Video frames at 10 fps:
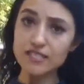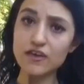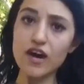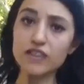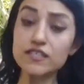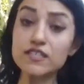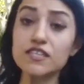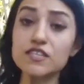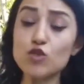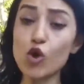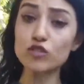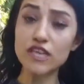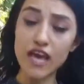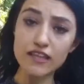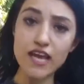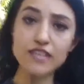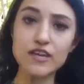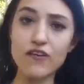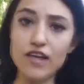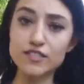de vardı, kriz yok diyenler
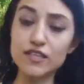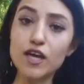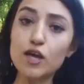de vardı.